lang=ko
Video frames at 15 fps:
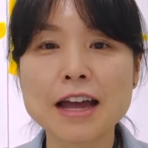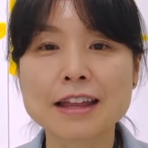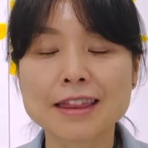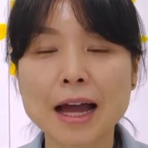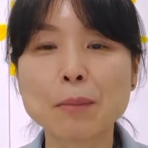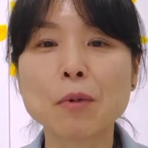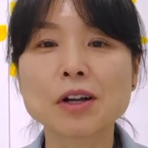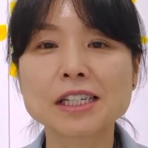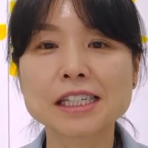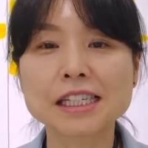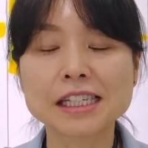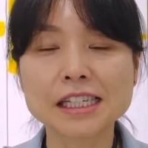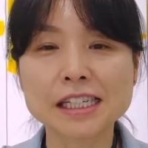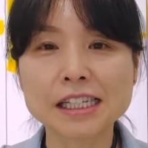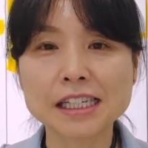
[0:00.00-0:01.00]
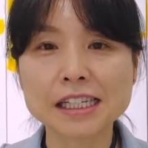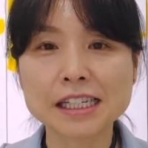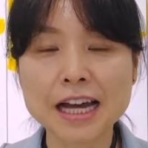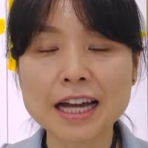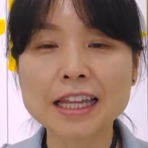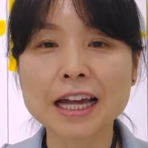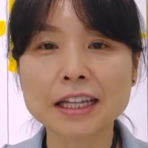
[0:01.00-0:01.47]
나머지
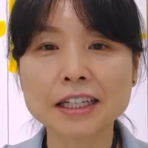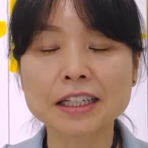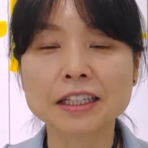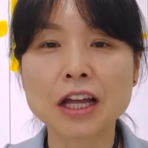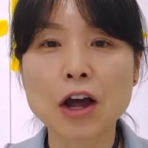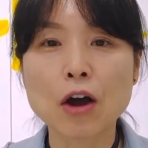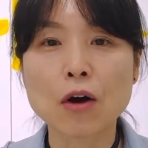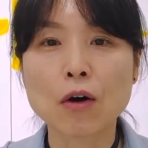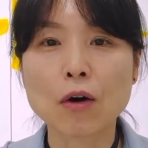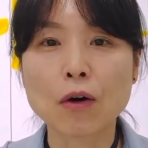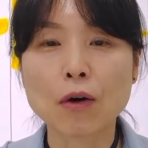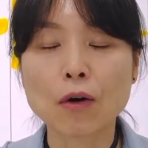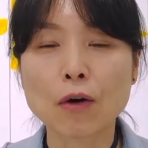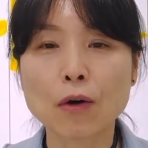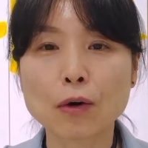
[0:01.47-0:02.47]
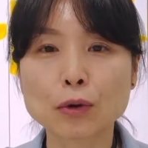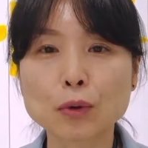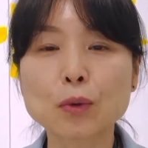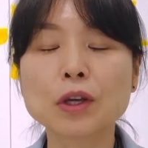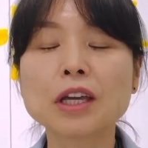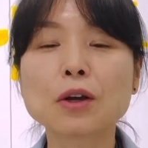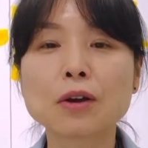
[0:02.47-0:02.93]
하나는 어,
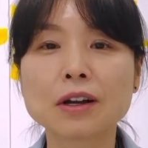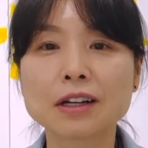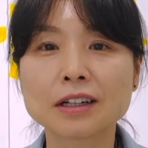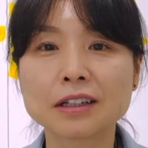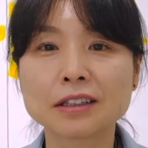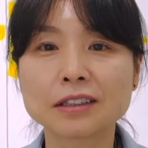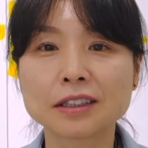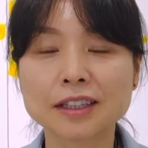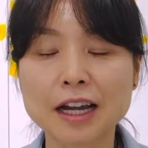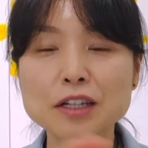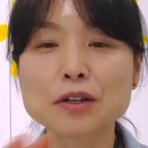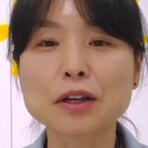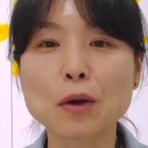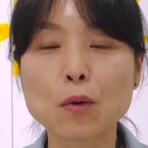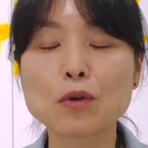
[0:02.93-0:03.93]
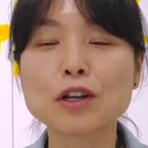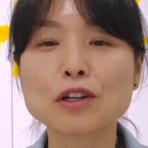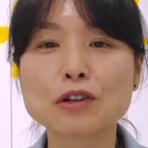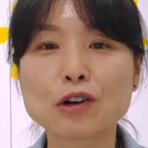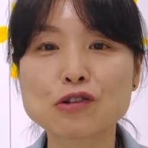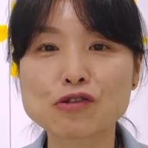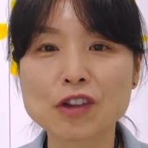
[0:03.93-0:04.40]
또이 그 다섯 개
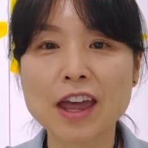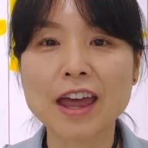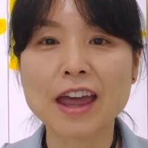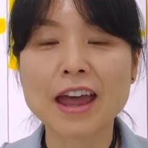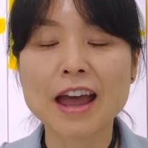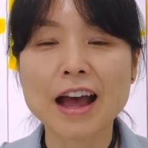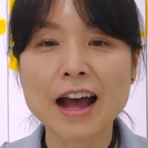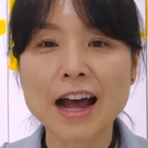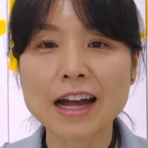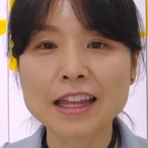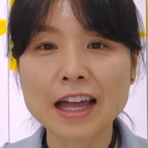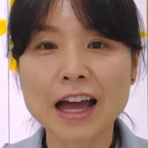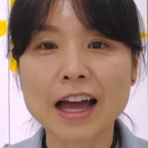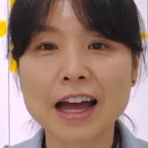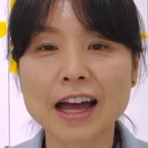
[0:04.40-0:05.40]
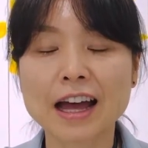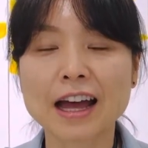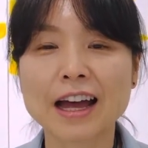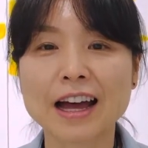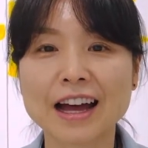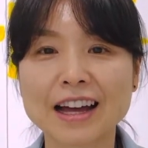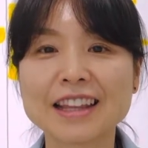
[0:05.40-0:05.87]
올리는 것 중에
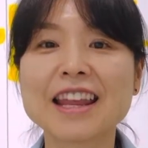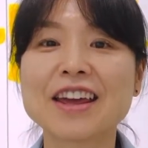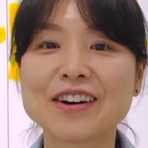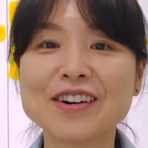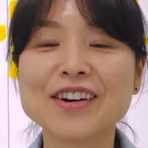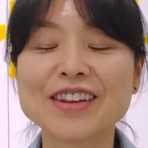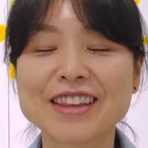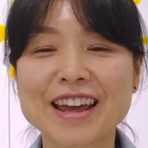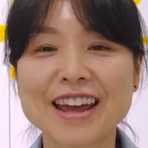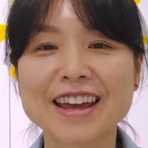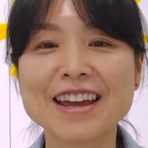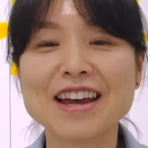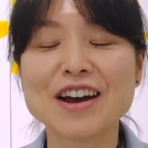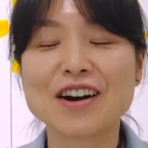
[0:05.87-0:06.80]
하나 네요. 네.